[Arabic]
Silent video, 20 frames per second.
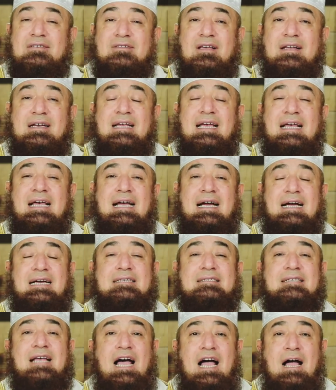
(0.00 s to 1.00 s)
أيضا
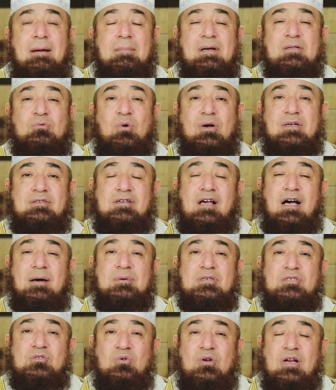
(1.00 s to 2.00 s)
عند أحمد وأصحاب
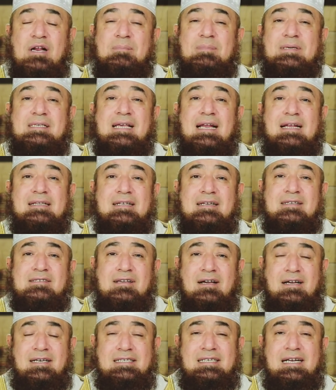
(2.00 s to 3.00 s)
السنن بسند
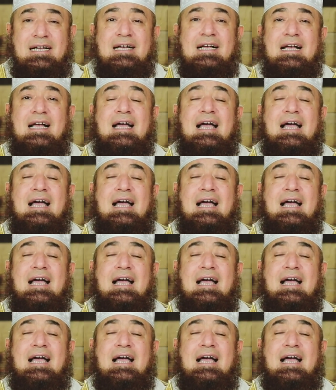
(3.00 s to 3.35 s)
صحيح